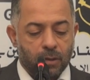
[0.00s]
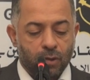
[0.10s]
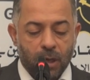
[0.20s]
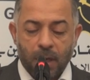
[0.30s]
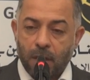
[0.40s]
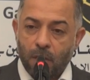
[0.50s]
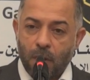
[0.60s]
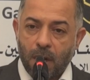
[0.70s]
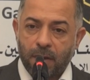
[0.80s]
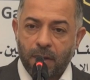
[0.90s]
يشكل
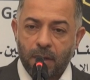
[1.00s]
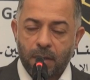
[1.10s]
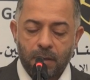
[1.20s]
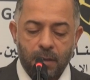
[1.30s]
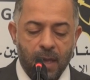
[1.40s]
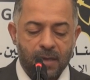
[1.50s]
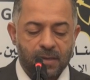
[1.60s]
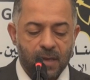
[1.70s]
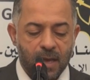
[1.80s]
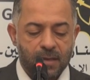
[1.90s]
هذا
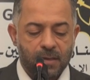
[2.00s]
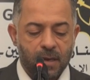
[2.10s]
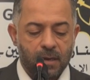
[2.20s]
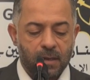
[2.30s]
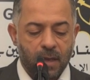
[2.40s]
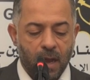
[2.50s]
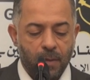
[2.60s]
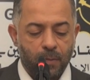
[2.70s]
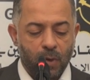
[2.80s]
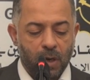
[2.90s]
اساسا
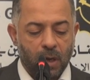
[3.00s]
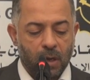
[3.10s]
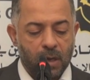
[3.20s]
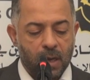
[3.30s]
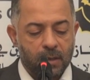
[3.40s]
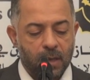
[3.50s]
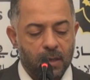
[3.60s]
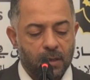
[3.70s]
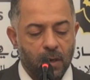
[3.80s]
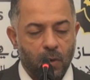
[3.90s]
لتحمل
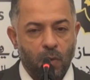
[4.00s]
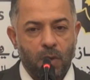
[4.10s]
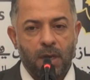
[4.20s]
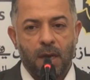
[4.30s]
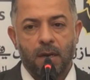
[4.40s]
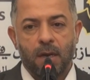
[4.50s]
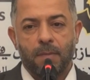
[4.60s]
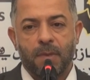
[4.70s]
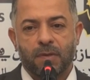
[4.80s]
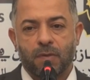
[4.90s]
القيادات العليا
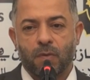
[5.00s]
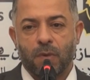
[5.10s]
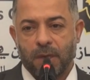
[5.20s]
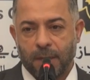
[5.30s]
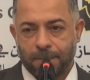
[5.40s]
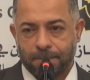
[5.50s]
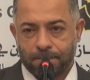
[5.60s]
للمسؤوليه